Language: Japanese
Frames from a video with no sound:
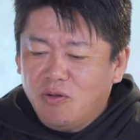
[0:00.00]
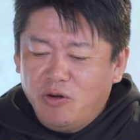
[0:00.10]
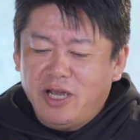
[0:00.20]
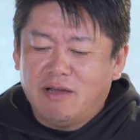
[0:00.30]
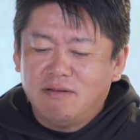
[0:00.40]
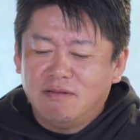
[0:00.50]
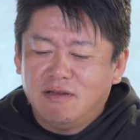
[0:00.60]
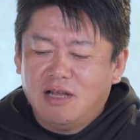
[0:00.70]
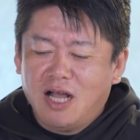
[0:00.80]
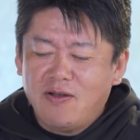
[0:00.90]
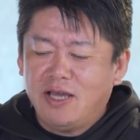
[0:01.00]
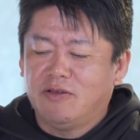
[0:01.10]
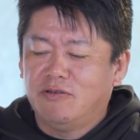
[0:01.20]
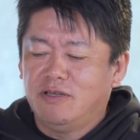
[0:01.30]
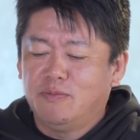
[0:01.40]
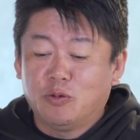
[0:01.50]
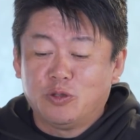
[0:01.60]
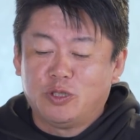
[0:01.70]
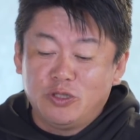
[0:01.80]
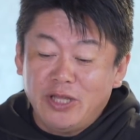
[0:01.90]
俺ハワイよりもう
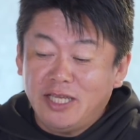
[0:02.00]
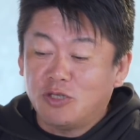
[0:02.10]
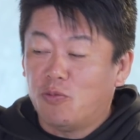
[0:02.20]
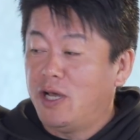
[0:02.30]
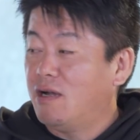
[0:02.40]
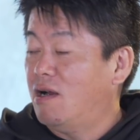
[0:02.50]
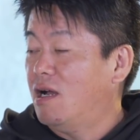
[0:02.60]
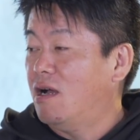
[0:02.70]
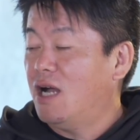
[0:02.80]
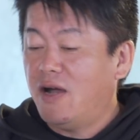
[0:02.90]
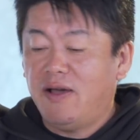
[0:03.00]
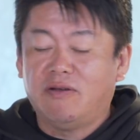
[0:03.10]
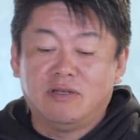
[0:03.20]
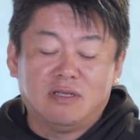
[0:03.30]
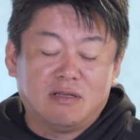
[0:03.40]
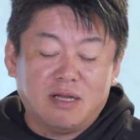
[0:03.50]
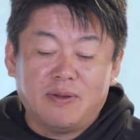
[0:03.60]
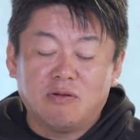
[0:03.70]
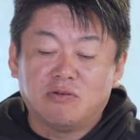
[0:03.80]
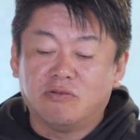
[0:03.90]
じゅうねんいじょうまえからハワイより絶対
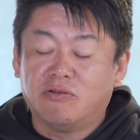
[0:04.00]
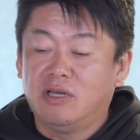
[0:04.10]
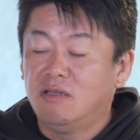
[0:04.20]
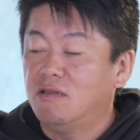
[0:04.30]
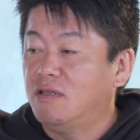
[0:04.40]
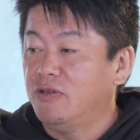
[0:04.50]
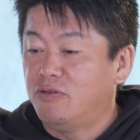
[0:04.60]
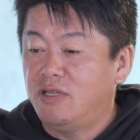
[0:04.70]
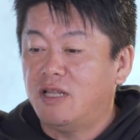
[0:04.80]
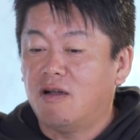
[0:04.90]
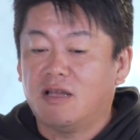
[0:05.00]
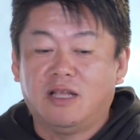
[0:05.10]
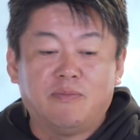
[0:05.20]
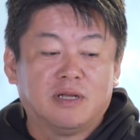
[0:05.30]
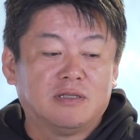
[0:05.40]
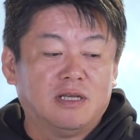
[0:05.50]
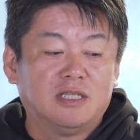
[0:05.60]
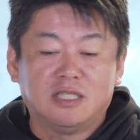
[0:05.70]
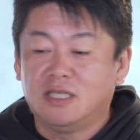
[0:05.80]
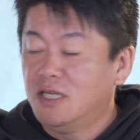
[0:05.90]
バンコクの方がいいって言ってたわけ、年末
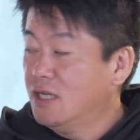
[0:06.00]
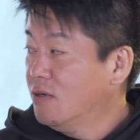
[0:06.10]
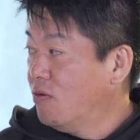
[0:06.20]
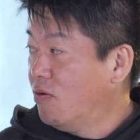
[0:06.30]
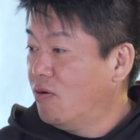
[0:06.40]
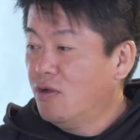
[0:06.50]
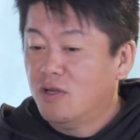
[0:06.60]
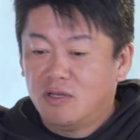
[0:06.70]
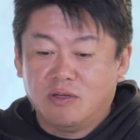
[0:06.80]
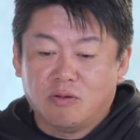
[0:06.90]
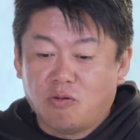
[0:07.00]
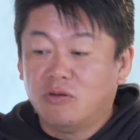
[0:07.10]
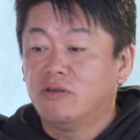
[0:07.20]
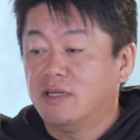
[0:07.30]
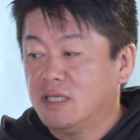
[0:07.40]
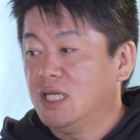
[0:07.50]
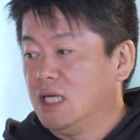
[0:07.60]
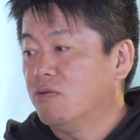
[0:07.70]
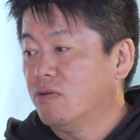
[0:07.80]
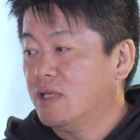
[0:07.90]
年始を、うん、例えばゴルフが好きな
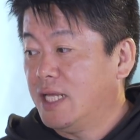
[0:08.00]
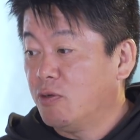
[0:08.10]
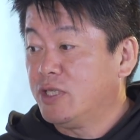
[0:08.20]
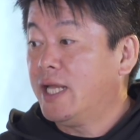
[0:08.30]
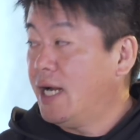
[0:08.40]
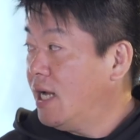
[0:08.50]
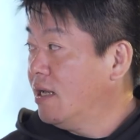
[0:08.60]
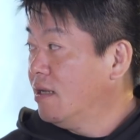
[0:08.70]
人だとしたら、うん、